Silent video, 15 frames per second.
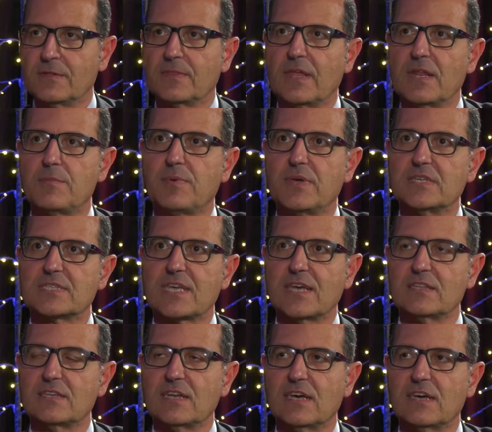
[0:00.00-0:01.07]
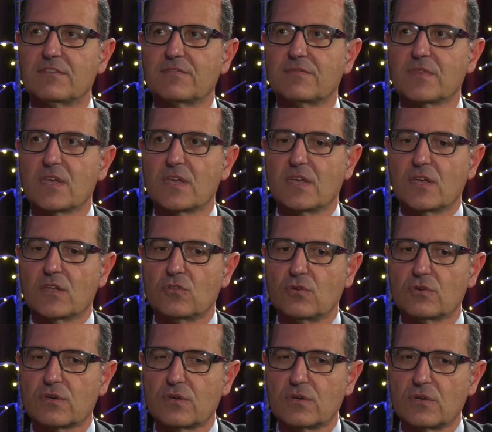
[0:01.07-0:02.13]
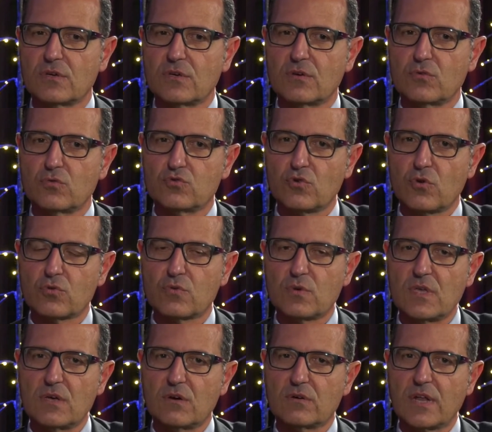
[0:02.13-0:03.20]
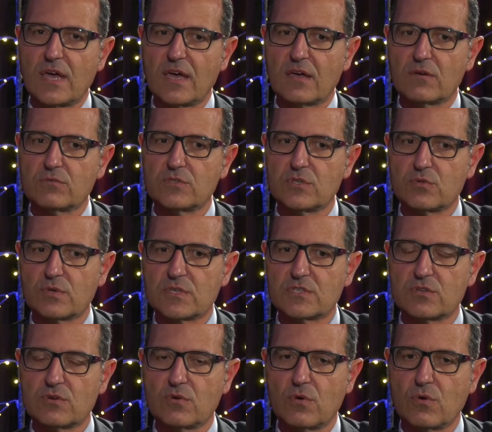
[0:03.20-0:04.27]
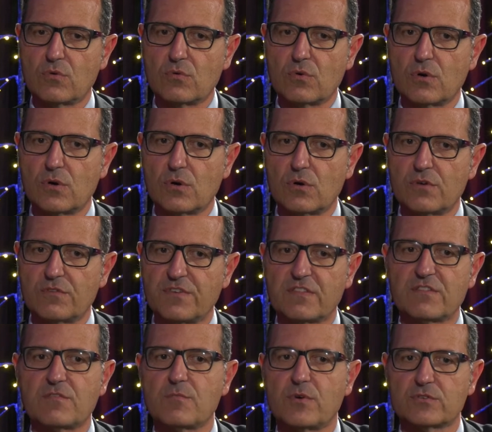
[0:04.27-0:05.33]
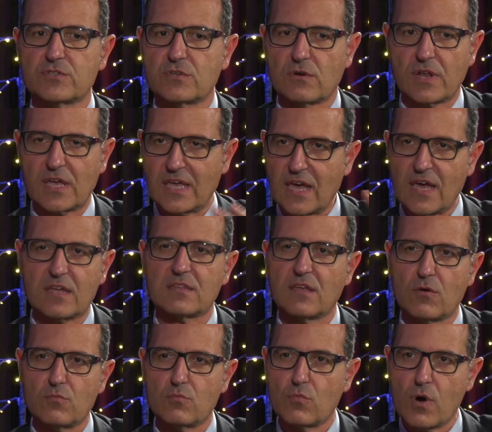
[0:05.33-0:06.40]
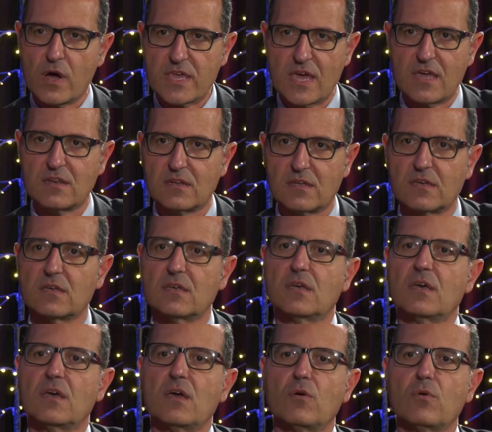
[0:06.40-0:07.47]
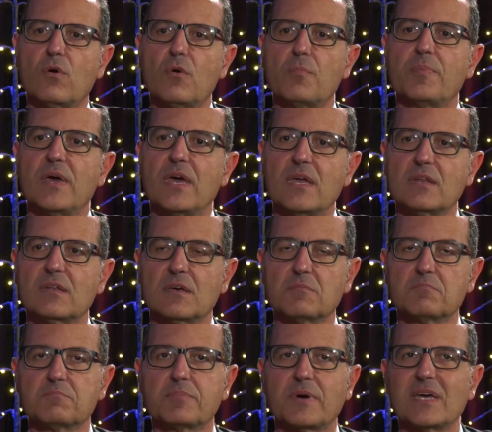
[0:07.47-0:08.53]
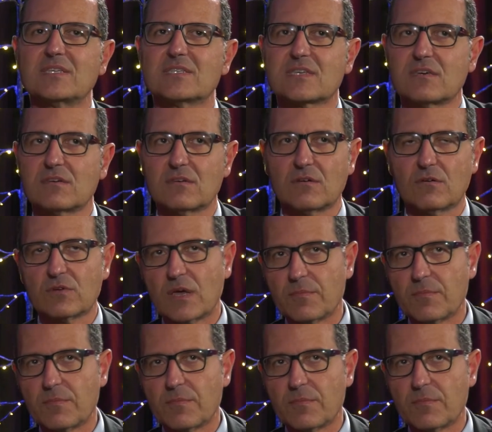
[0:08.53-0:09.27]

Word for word: dans les pays scandinaves. Donc aujourd'hui on a une situation où effectivement si on regarde une moyenne européenne, presque, on,